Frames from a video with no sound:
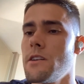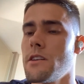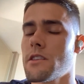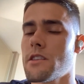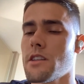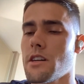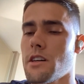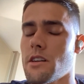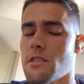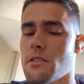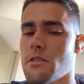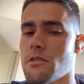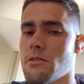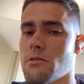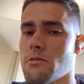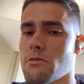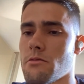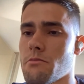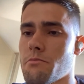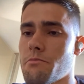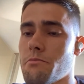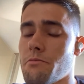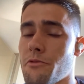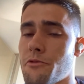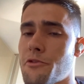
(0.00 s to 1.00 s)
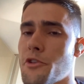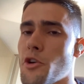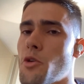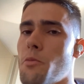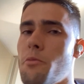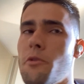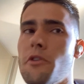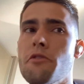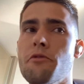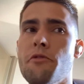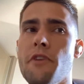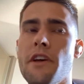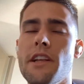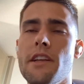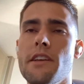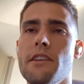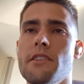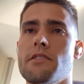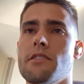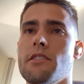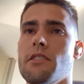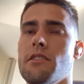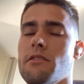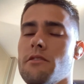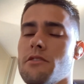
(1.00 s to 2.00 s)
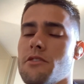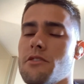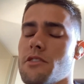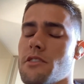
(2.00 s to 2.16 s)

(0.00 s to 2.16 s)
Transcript: Então, fico muito feliz, né?